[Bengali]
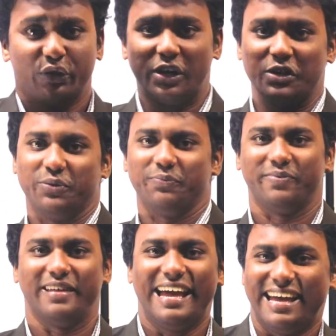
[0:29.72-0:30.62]
চলো
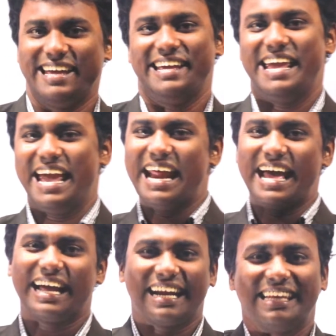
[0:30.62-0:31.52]
হ্যাঁ এর
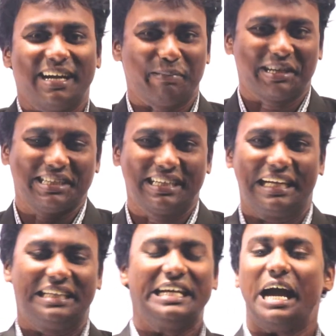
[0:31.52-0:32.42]
আগের দিন আমরা কি
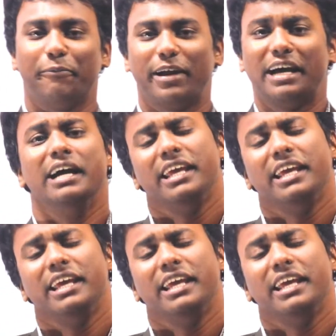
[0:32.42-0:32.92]
শিখেছি আমরা